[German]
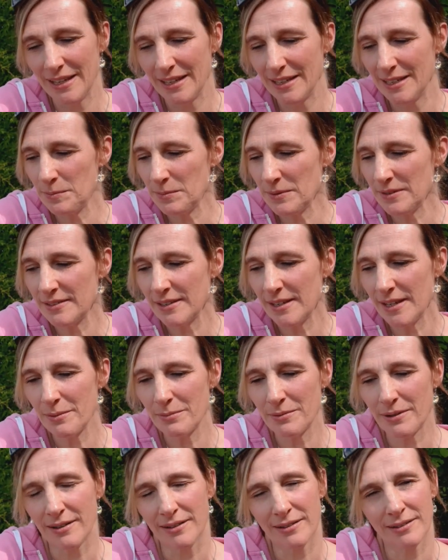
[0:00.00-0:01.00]
Ich bin
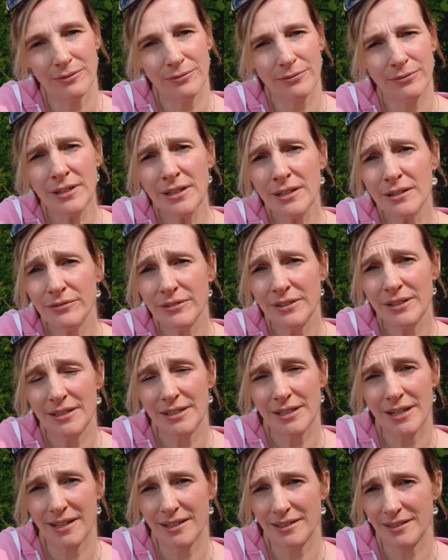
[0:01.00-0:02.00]
selber viele, viele
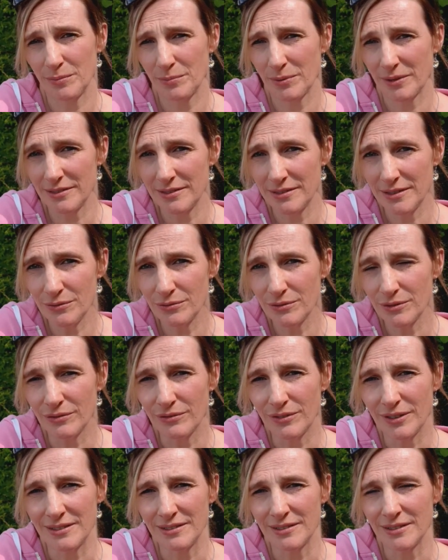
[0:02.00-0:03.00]
Jahre depressiv
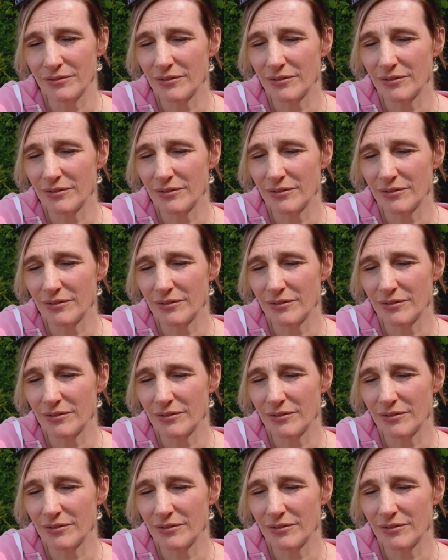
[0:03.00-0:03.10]
gewesen.